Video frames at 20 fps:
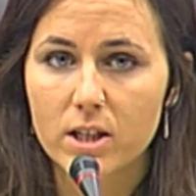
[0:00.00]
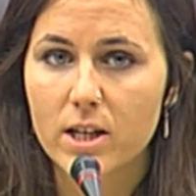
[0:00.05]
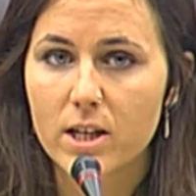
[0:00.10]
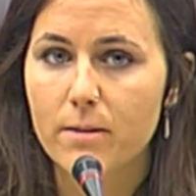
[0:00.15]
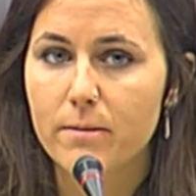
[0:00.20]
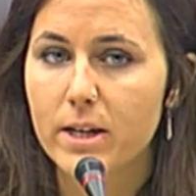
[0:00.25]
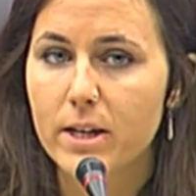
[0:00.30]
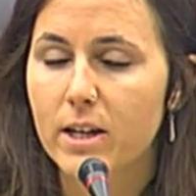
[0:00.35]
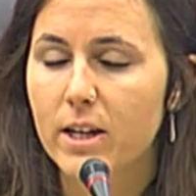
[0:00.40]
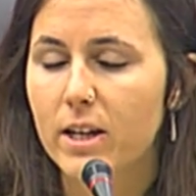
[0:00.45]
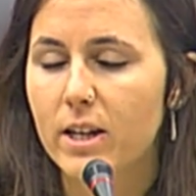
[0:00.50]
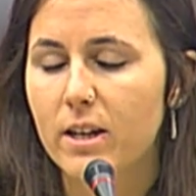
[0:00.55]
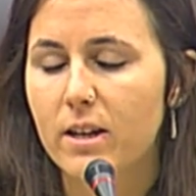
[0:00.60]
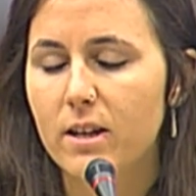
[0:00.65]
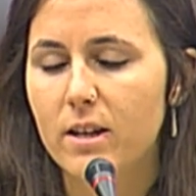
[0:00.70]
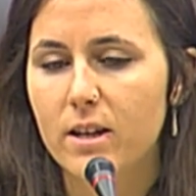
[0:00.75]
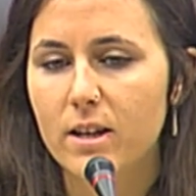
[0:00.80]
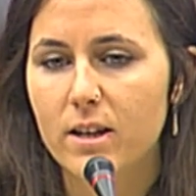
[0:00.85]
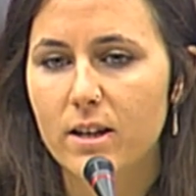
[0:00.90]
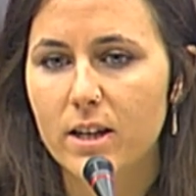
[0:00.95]
de saber
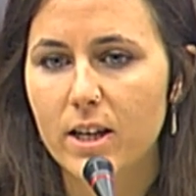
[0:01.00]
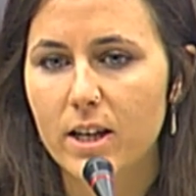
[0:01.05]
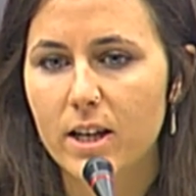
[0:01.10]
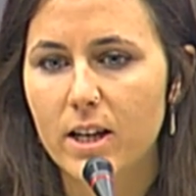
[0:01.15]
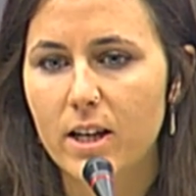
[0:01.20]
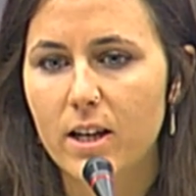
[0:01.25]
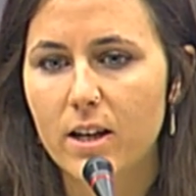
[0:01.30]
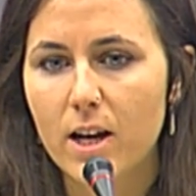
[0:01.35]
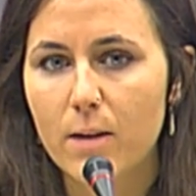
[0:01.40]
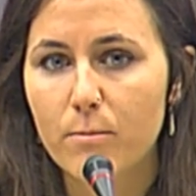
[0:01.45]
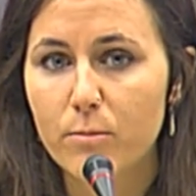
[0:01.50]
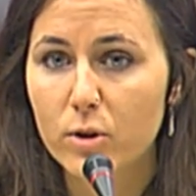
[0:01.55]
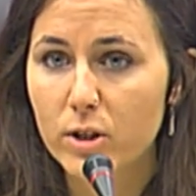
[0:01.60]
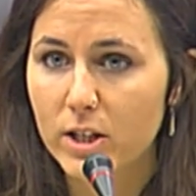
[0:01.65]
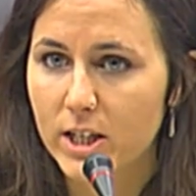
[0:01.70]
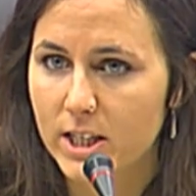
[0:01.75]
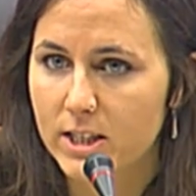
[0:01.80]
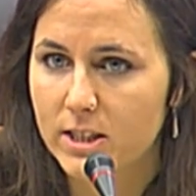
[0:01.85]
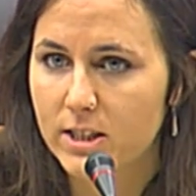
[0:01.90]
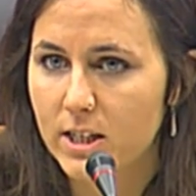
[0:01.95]
que, el campo
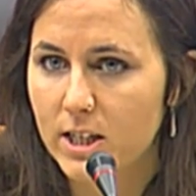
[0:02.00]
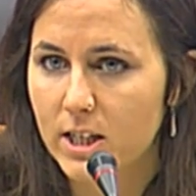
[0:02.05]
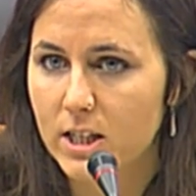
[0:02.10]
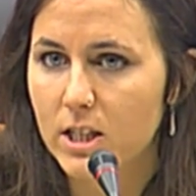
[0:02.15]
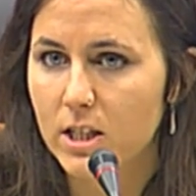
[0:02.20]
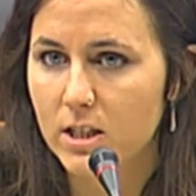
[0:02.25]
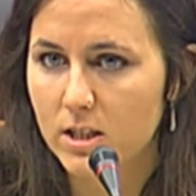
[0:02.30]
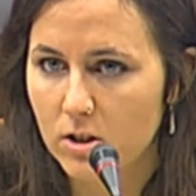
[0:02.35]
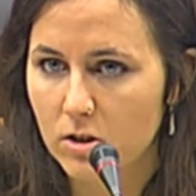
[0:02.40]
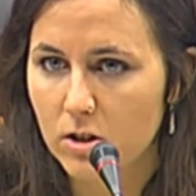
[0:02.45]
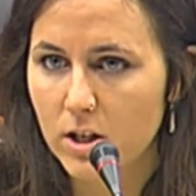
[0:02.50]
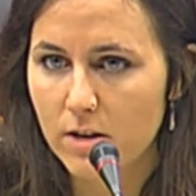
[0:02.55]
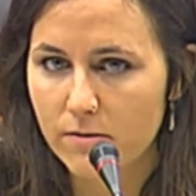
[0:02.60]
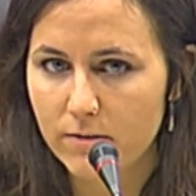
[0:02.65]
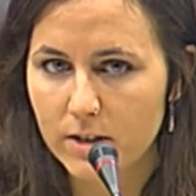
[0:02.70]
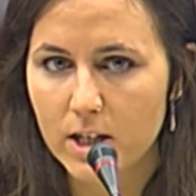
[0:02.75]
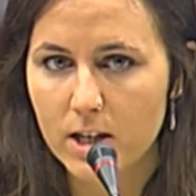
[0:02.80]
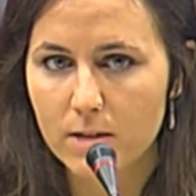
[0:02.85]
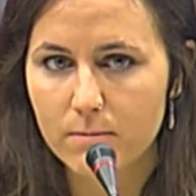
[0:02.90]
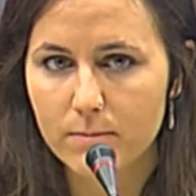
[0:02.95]
de Cachicas ha sido ya
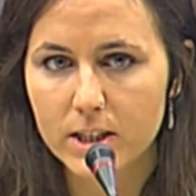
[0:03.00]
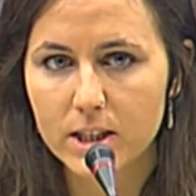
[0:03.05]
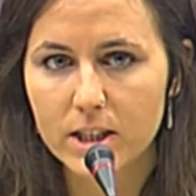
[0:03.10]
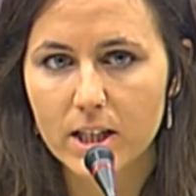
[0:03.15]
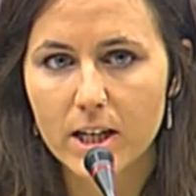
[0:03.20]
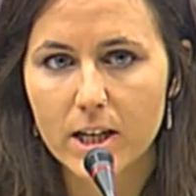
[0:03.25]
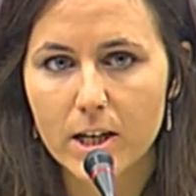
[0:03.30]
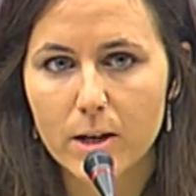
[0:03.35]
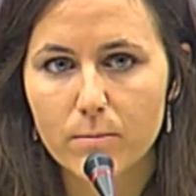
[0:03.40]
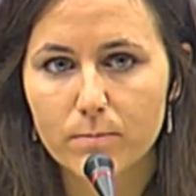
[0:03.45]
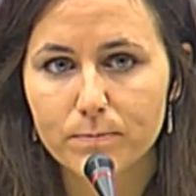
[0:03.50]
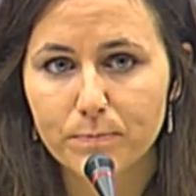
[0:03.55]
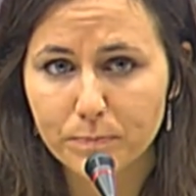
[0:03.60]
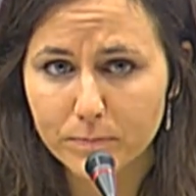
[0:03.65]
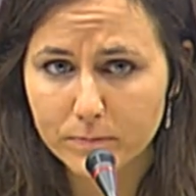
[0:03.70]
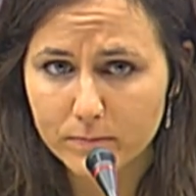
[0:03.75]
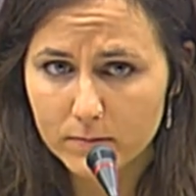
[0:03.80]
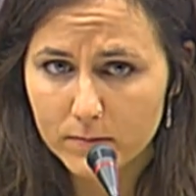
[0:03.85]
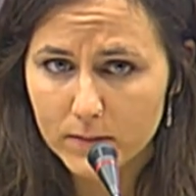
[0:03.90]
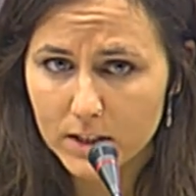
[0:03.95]
finalmente
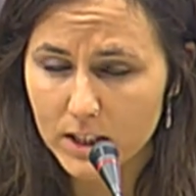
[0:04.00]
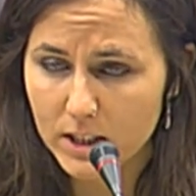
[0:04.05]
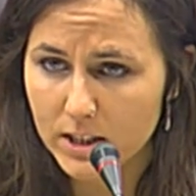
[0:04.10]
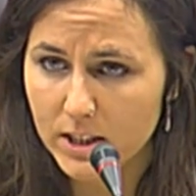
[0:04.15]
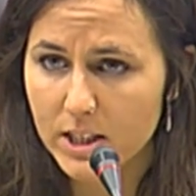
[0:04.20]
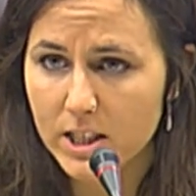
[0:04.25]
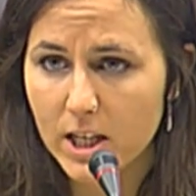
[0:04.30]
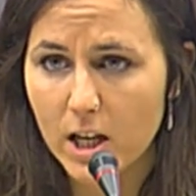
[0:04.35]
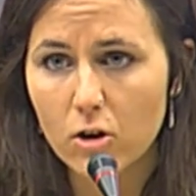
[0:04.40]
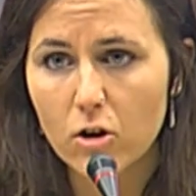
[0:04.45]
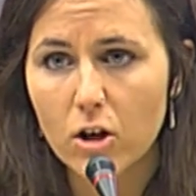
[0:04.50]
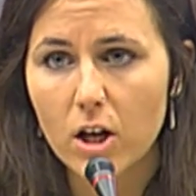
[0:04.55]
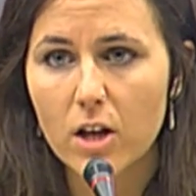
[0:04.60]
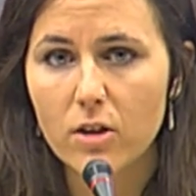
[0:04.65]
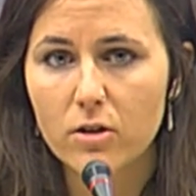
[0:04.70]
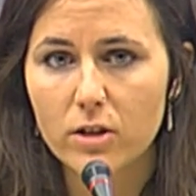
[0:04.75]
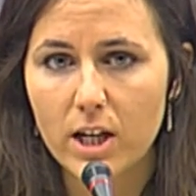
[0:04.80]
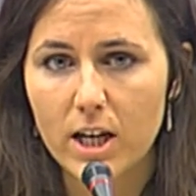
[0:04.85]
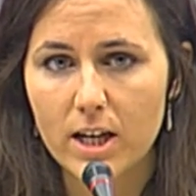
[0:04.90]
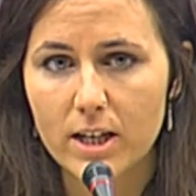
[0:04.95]

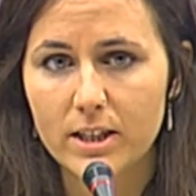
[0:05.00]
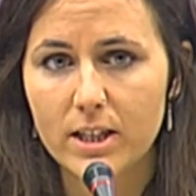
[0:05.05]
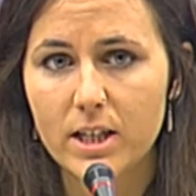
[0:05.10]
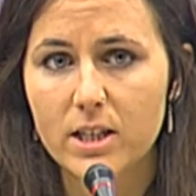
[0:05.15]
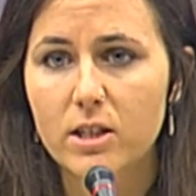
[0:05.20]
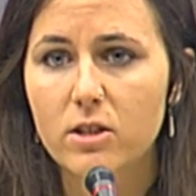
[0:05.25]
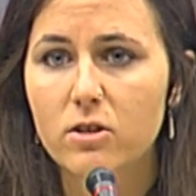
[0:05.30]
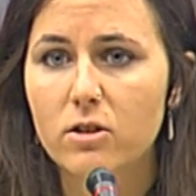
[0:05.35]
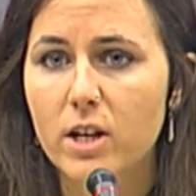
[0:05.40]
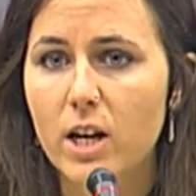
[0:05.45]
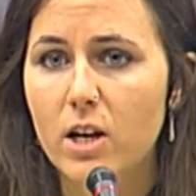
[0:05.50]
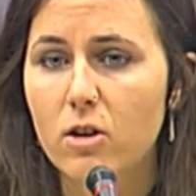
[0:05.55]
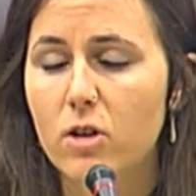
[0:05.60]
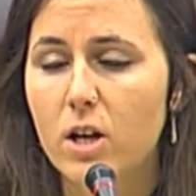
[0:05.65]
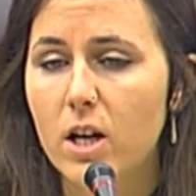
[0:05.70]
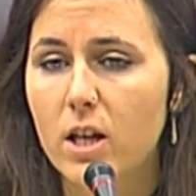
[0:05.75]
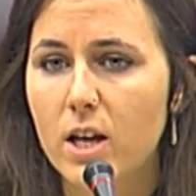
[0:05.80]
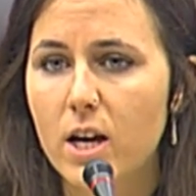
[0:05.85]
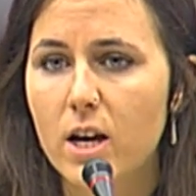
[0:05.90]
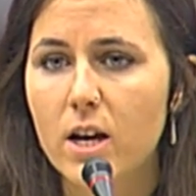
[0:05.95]
desalojado y la gente ha sido
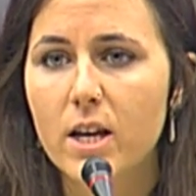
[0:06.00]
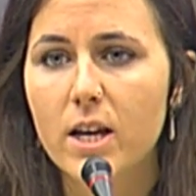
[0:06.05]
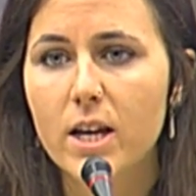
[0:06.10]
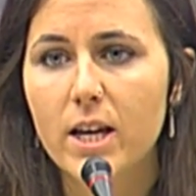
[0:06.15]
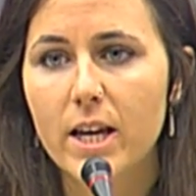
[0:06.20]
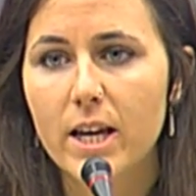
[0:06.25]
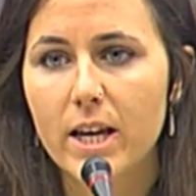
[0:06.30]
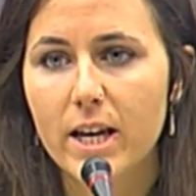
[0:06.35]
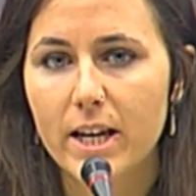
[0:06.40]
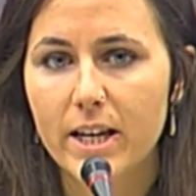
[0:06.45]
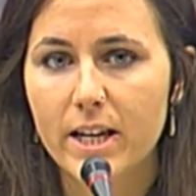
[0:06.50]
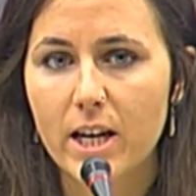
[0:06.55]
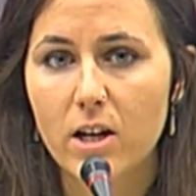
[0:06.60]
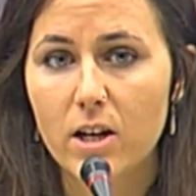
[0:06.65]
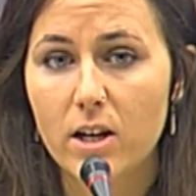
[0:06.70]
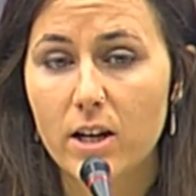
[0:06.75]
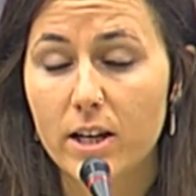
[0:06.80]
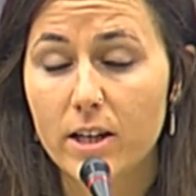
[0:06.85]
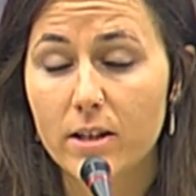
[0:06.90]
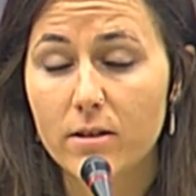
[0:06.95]
realojada
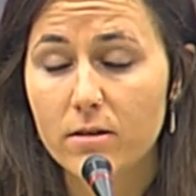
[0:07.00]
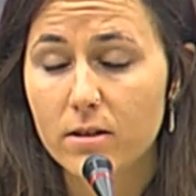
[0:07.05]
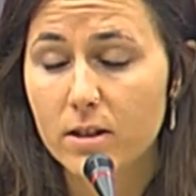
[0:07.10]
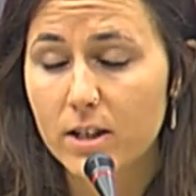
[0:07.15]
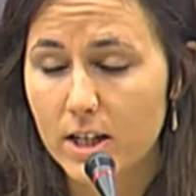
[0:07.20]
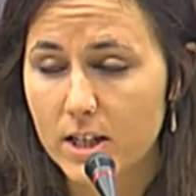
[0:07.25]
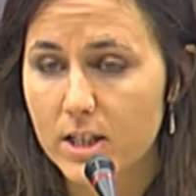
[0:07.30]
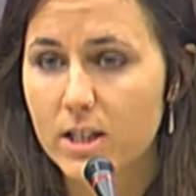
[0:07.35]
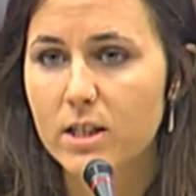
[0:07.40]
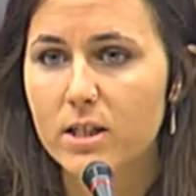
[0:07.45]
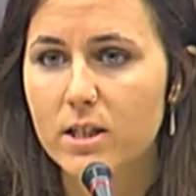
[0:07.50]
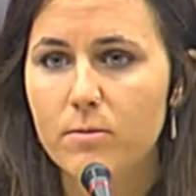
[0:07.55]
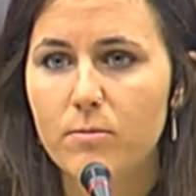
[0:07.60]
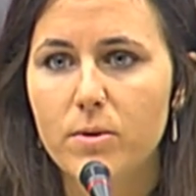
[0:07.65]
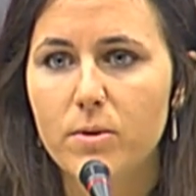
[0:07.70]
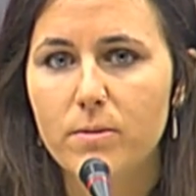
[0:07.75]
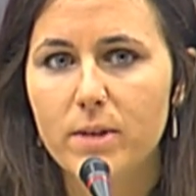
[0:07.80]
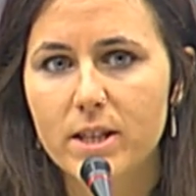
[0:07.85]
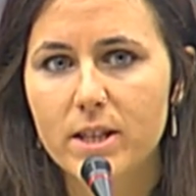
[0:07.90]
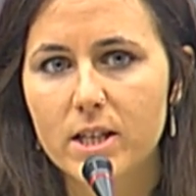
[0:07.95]
en, casas, en
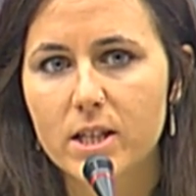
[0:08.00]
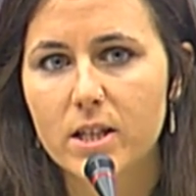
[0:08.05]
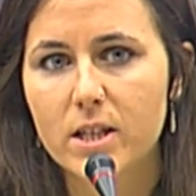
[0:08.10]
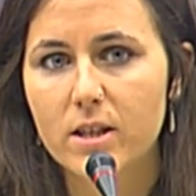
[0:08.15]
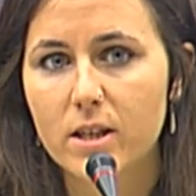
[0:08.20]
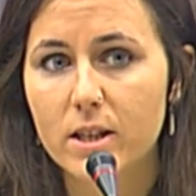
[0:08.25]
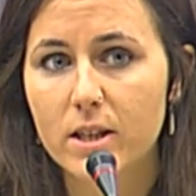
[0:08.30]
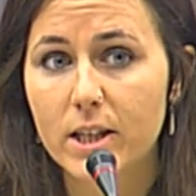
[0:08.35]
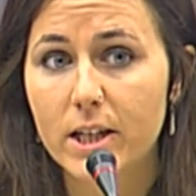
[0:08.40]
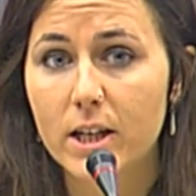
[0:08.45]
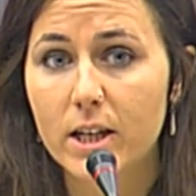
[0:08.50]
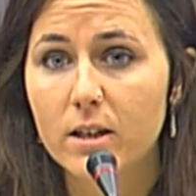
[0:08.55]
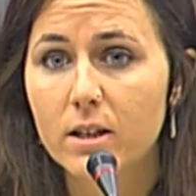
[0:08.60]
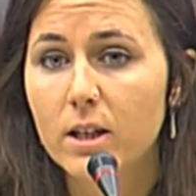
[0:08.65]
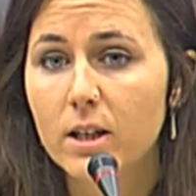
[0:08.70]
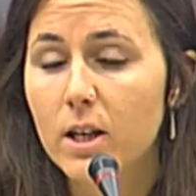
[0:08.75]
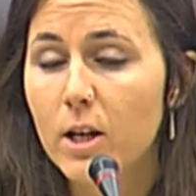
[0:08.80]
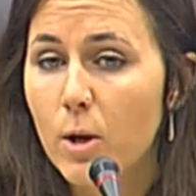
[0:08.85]
viviendas, etcétera.